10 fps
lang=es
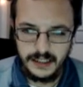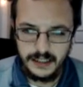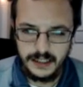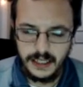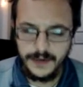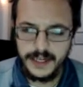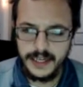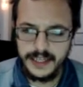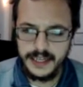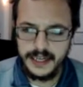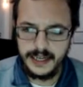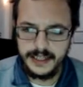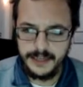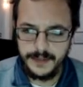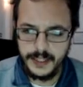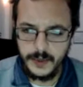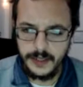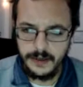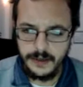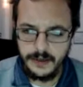A ver, ahí está, está el minijuego.